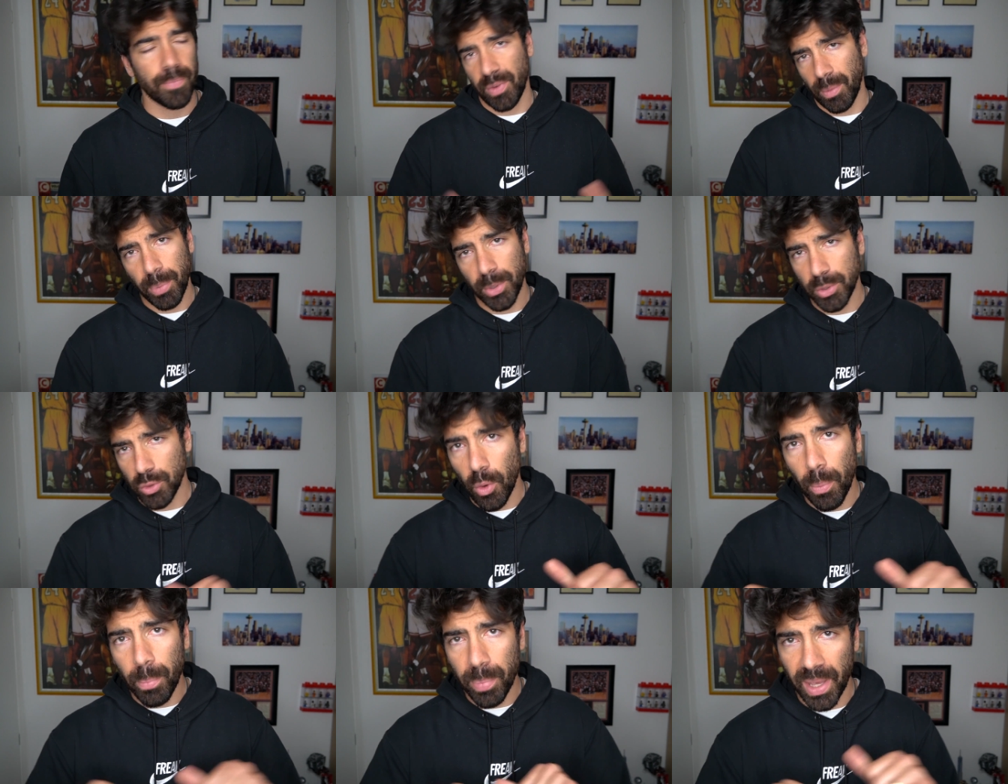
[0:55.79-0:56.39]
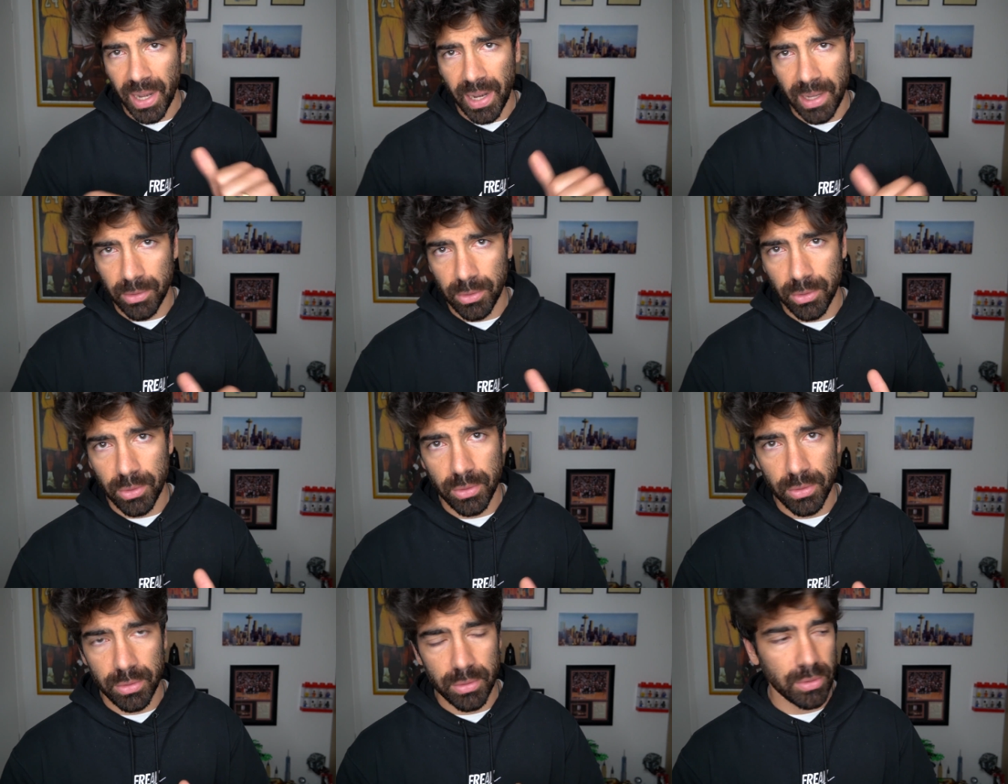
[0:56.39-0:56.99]
Fra un po'
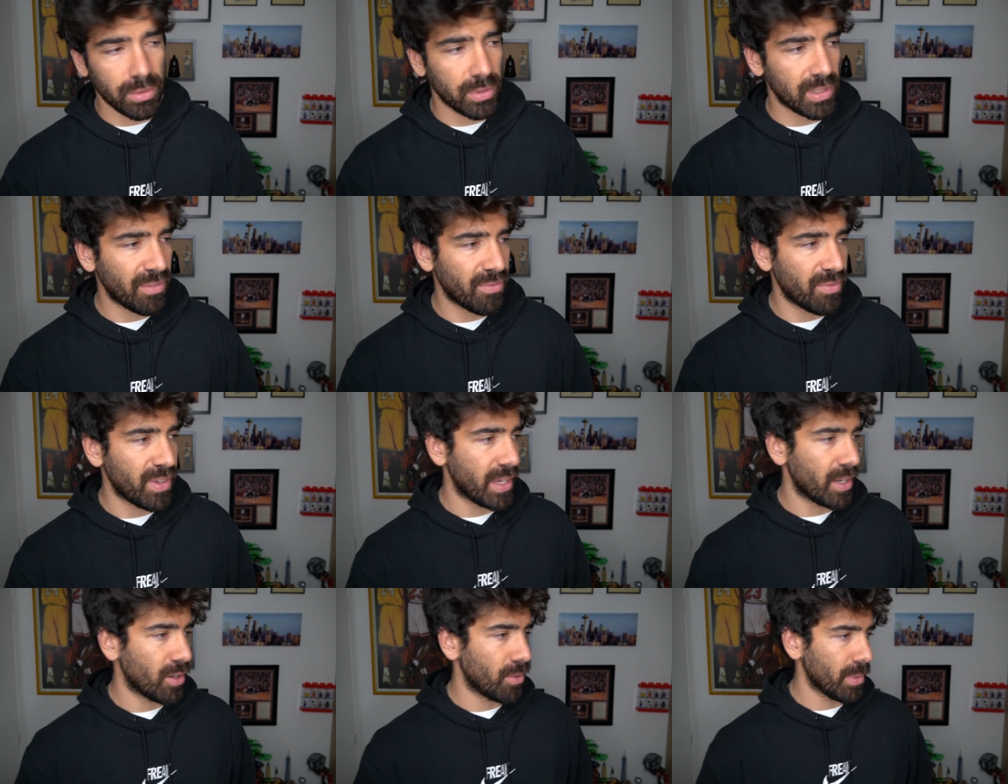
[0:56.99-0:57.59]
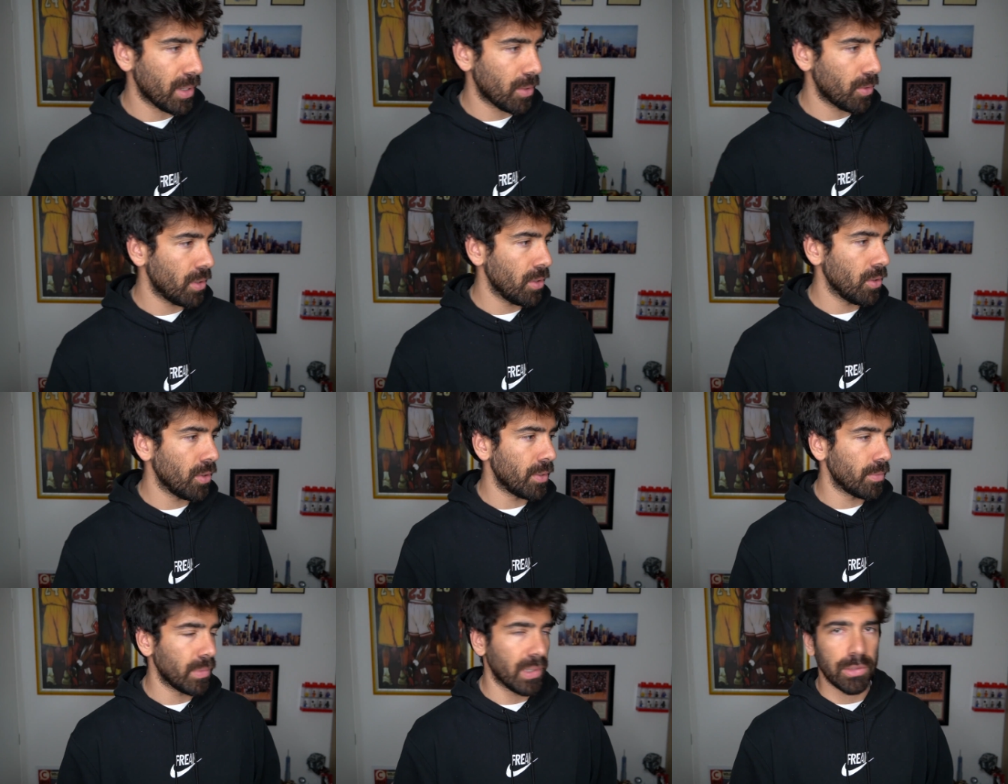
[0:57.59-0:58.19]
scoppieranno davvero, ma
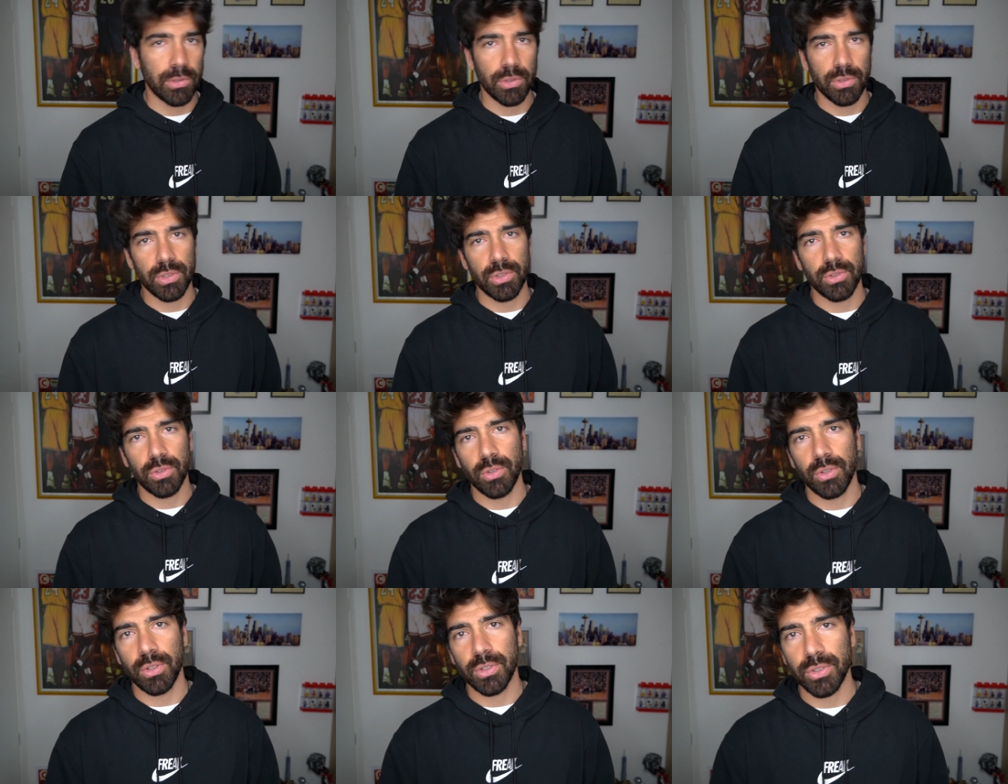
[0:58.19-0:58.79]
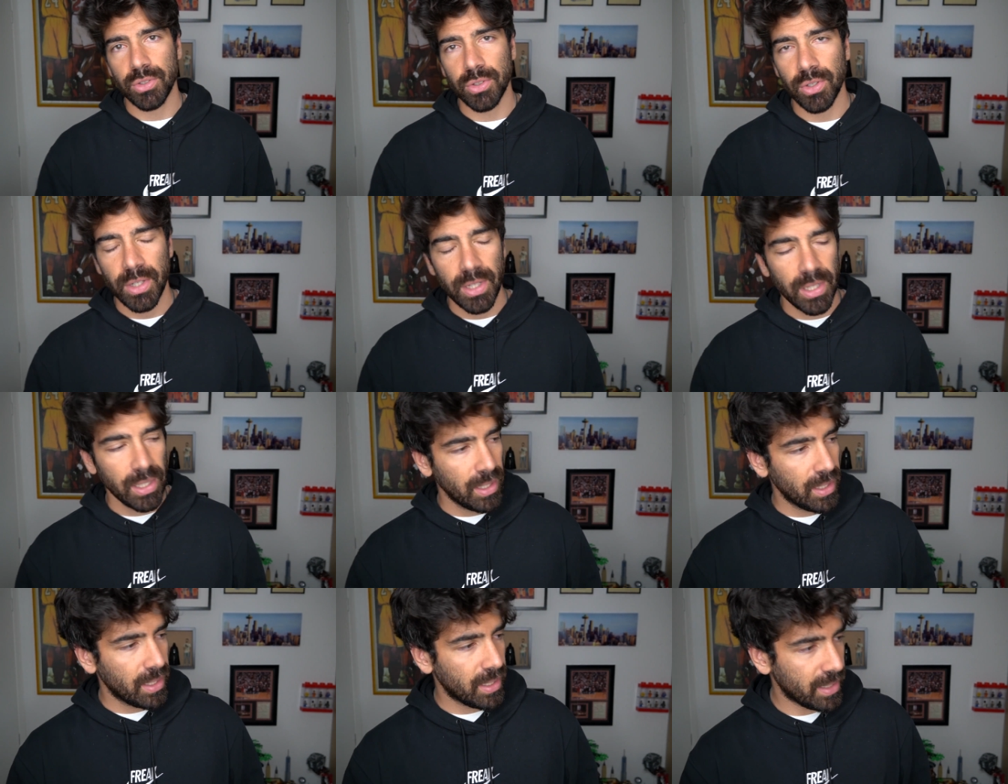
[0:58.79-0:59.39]
quello è un altro discorso.
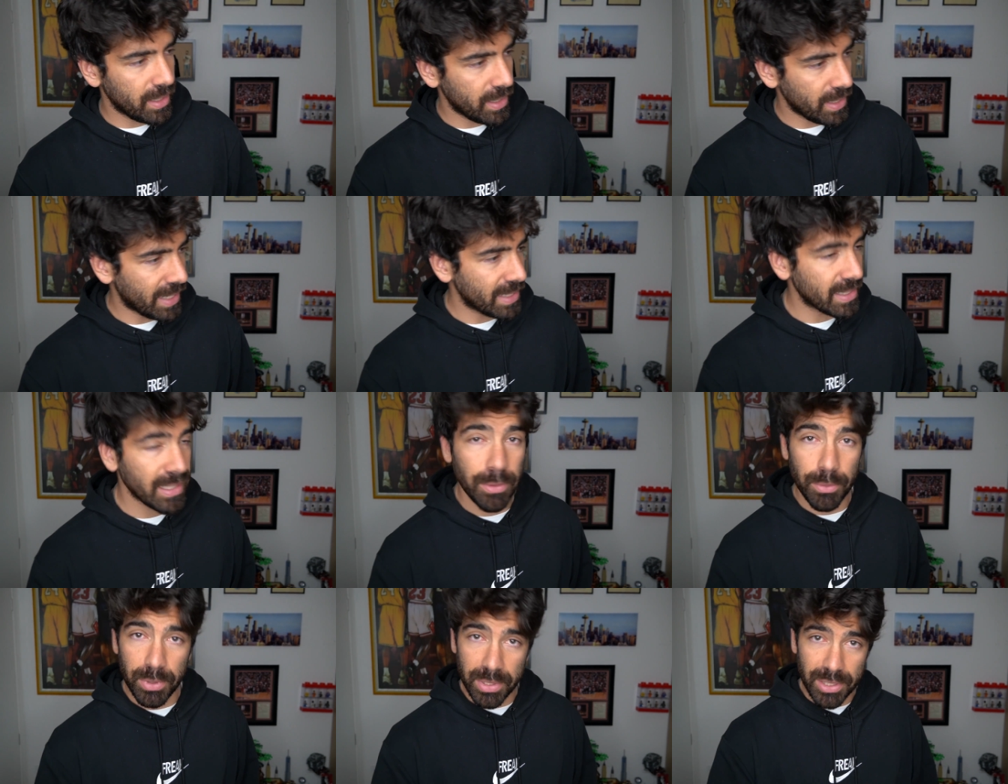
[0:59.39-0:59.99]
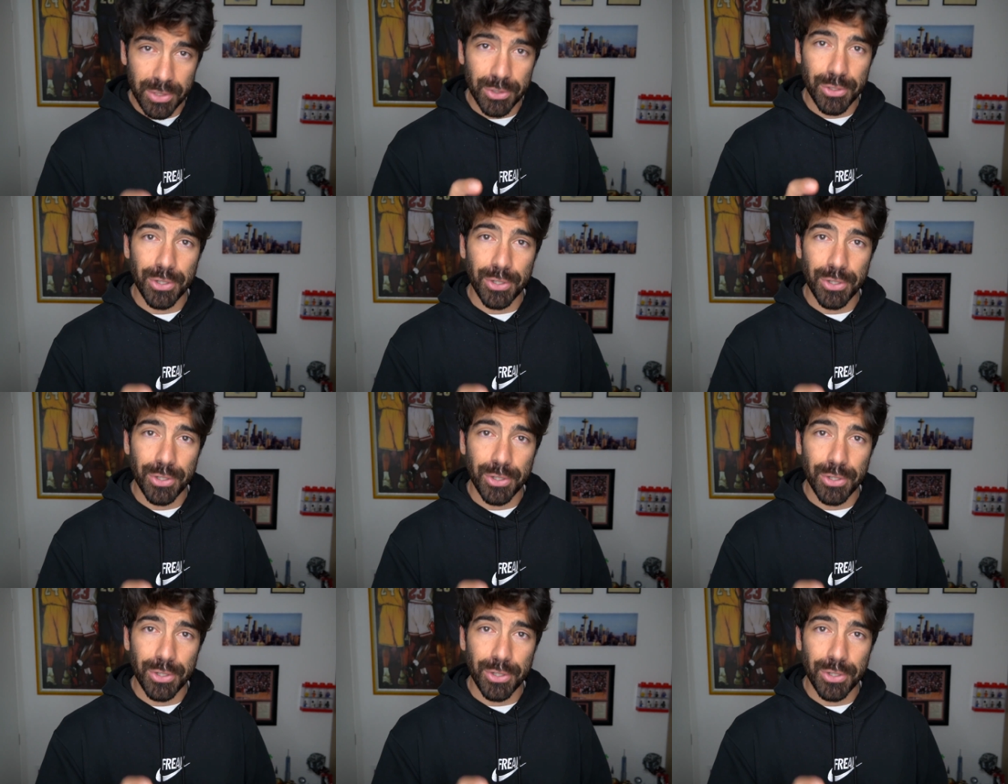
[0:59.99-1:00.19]
Eh, anzi, in questi